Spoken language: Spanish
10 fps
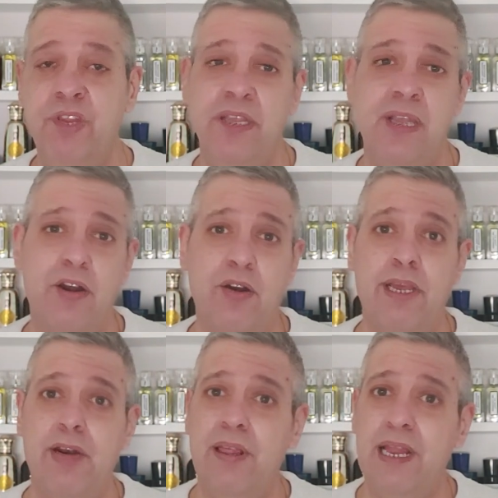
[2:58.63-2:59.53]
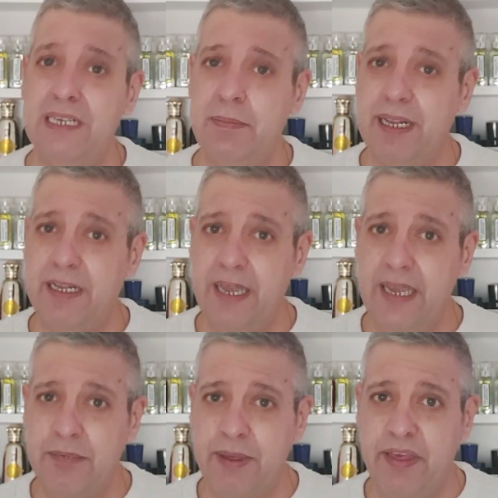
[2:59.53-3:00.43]
y el romero le da esa
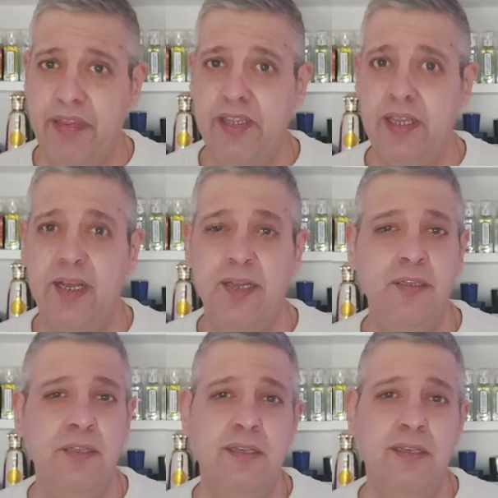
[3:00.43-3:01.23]
parte especiadita